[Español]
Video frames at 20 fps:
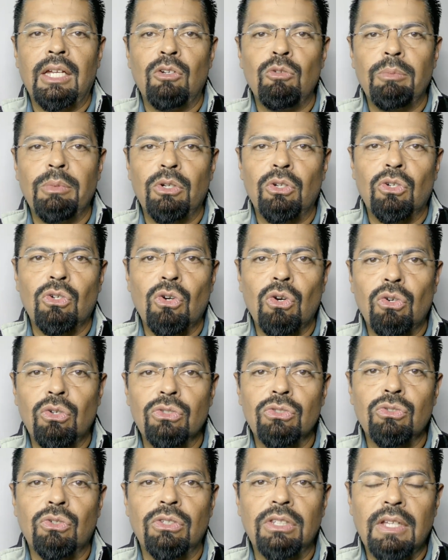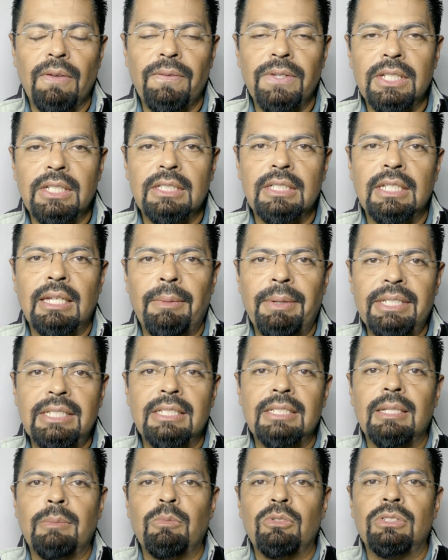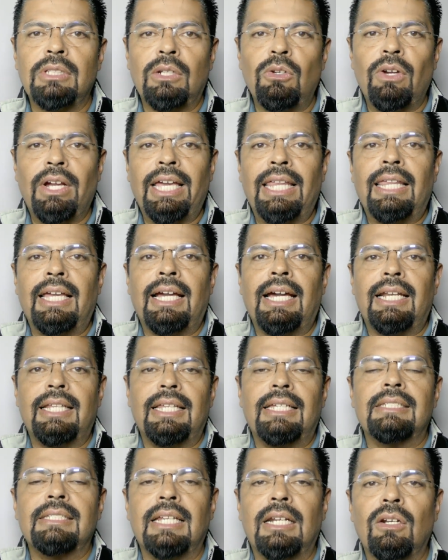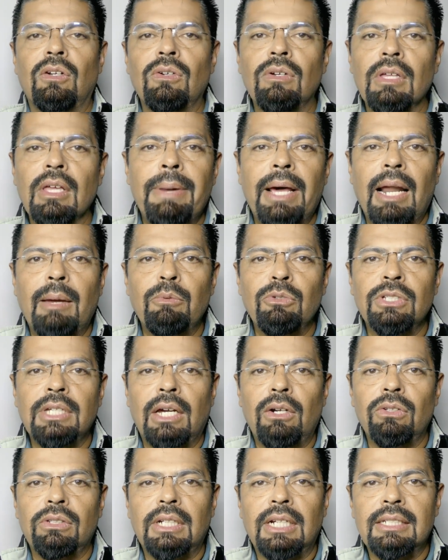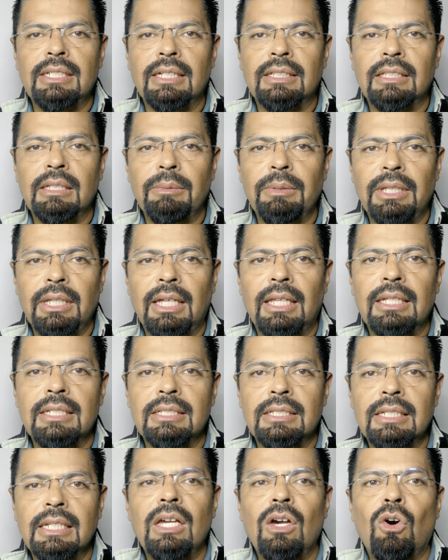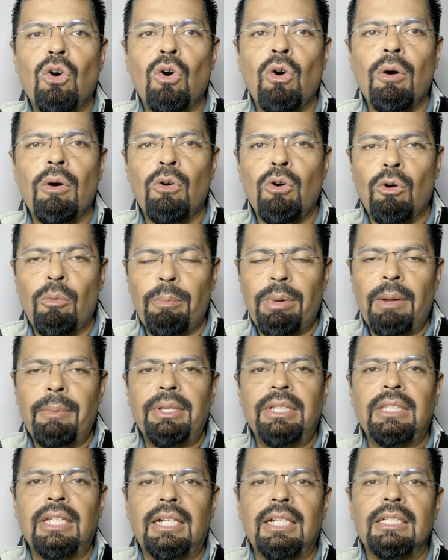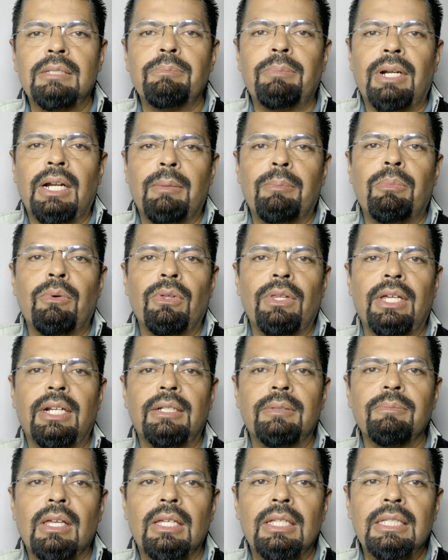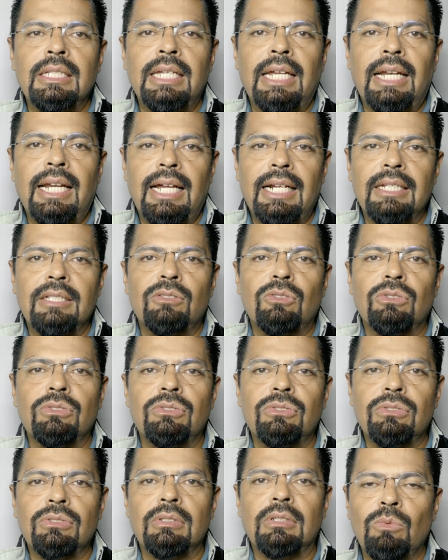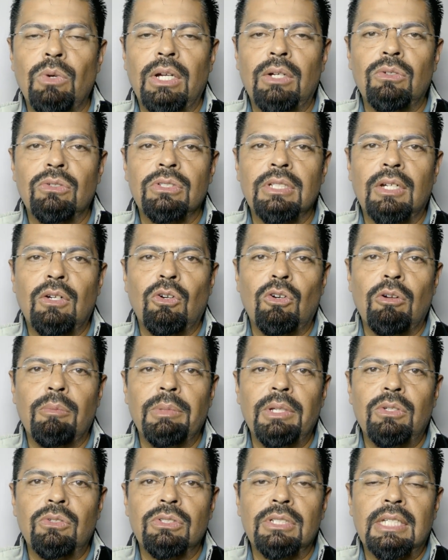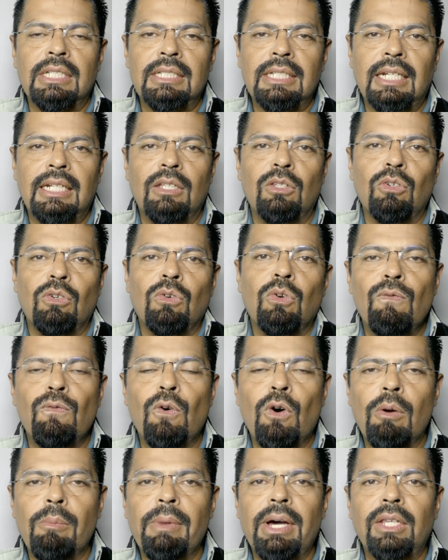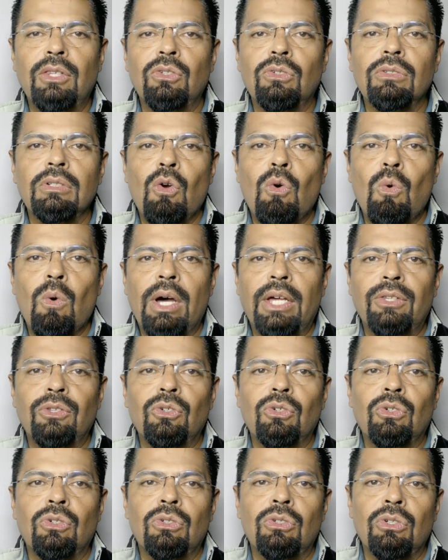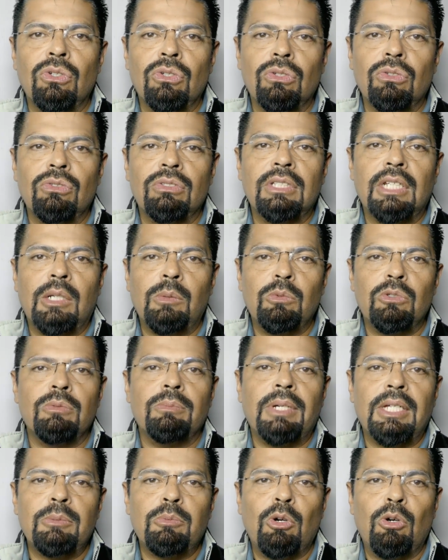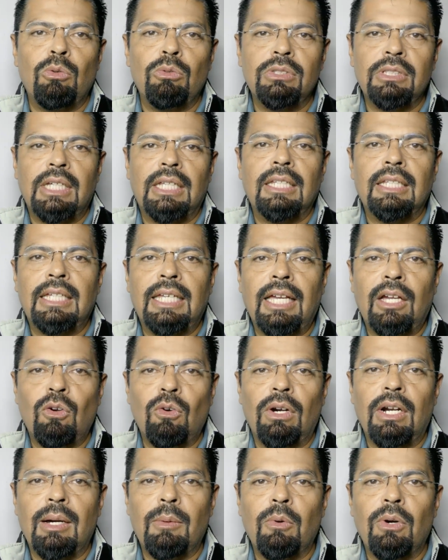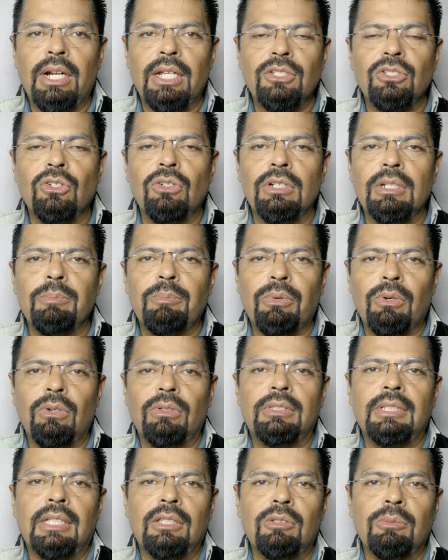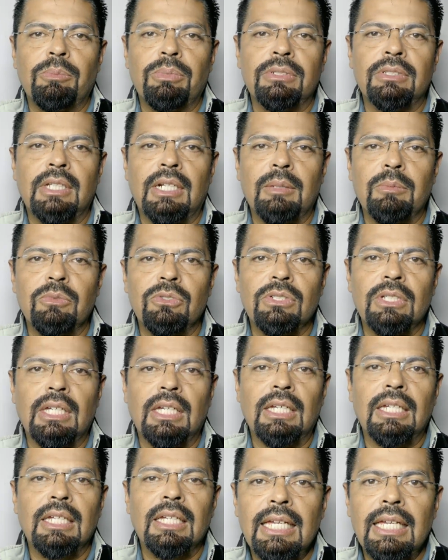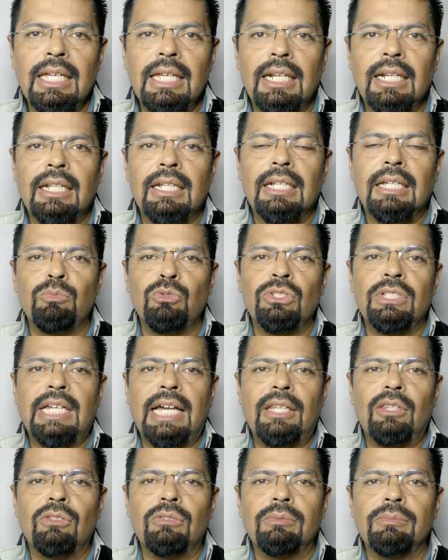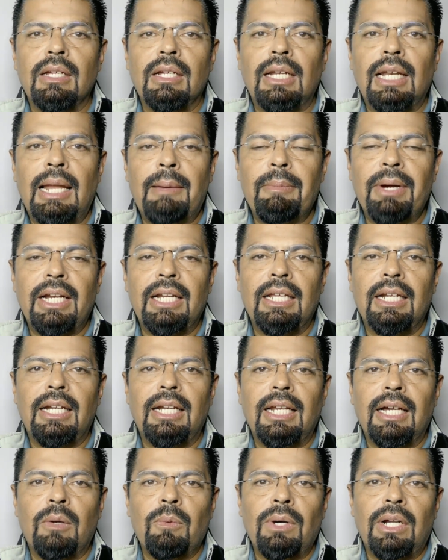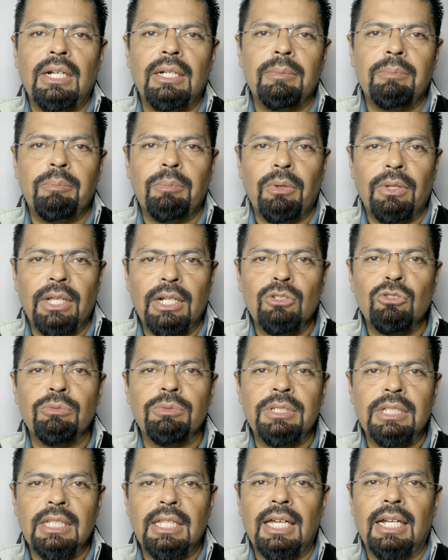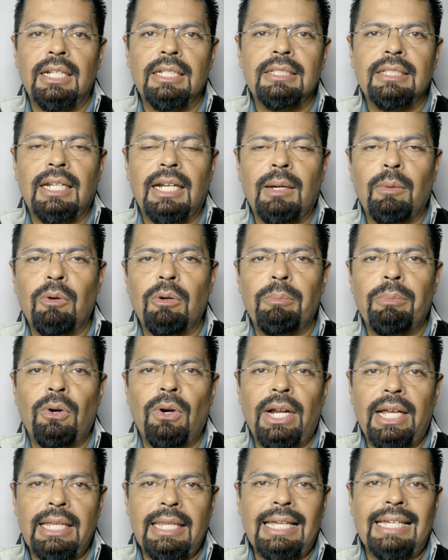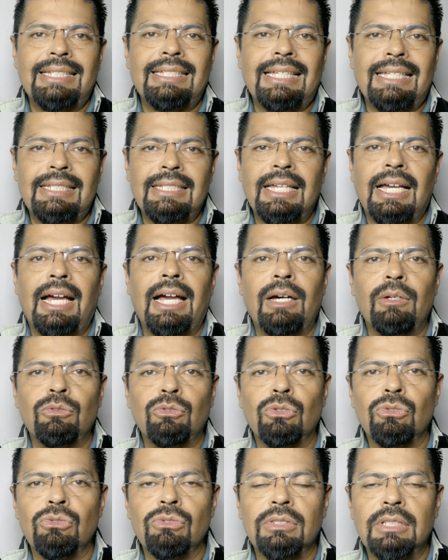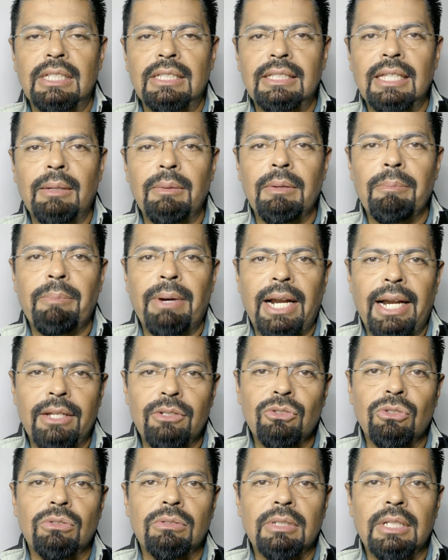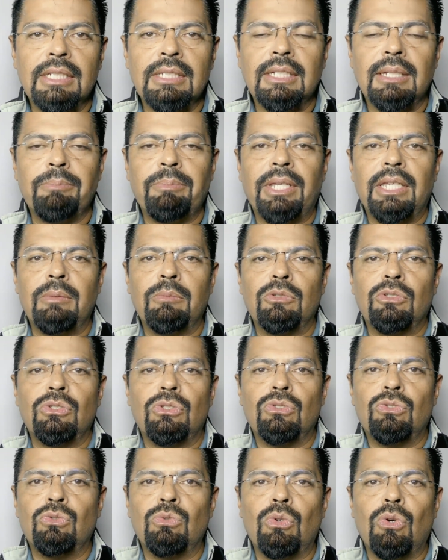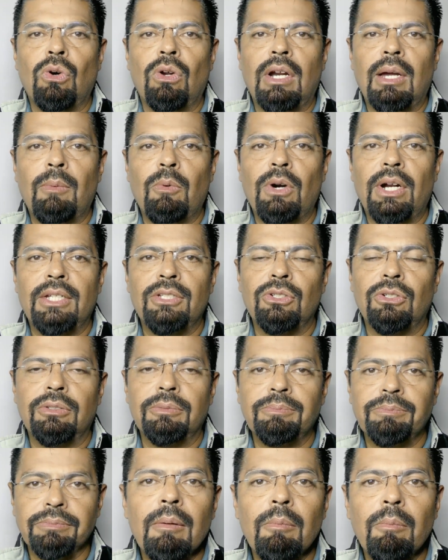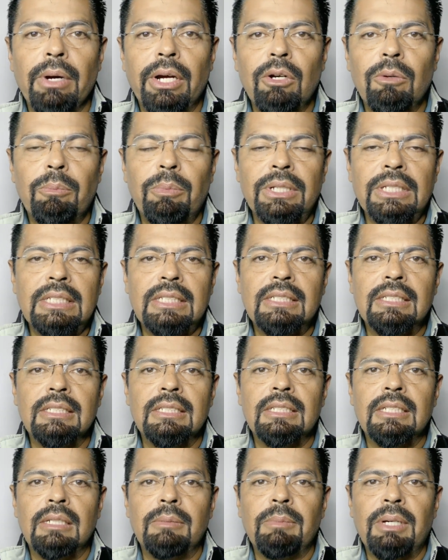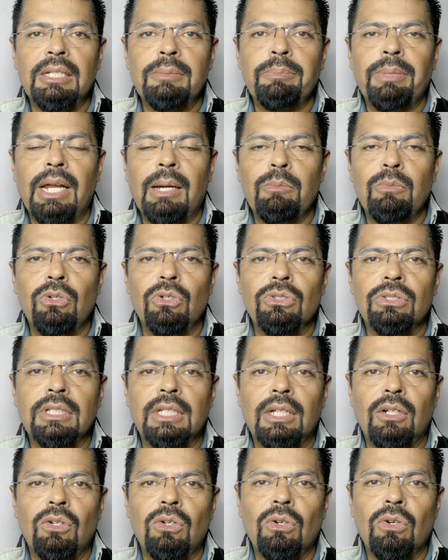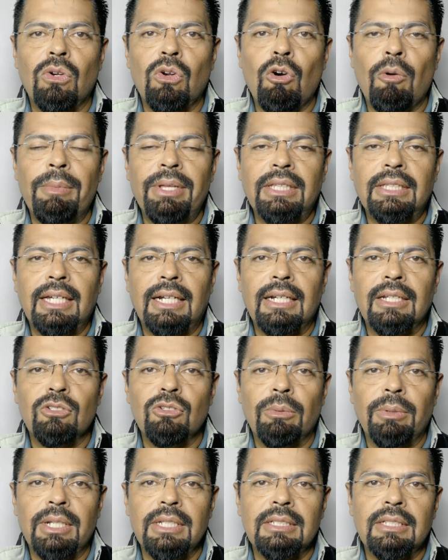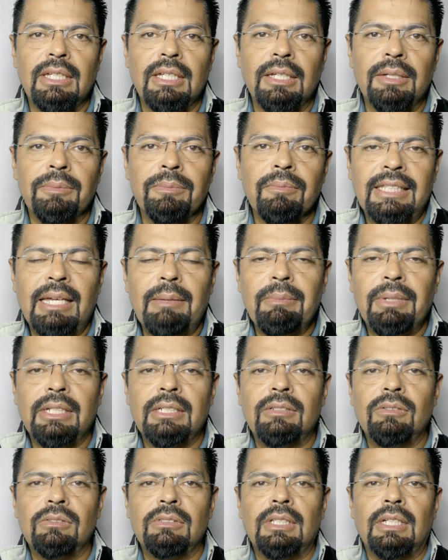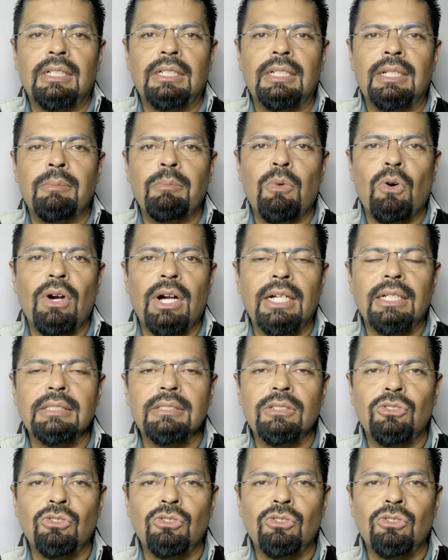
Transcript: en números rojos con déficit y a veces hemos tenido que dejar de hacerlo para buscar otras actividades o complementarias para poder llenar estos huecos económicos que se han ido formando cuando nosotros tenemos más voluntad que colaboración y por lo tanto pues tenemos que ir buscando la manera en la cual poder subsidiar esta labor pero la idea es que sea autosustentable para eso es que pedimos su colaboración bueno, pues sin más preámbulos quiero comentarles sobre este tema, ¿no? Tan en boga.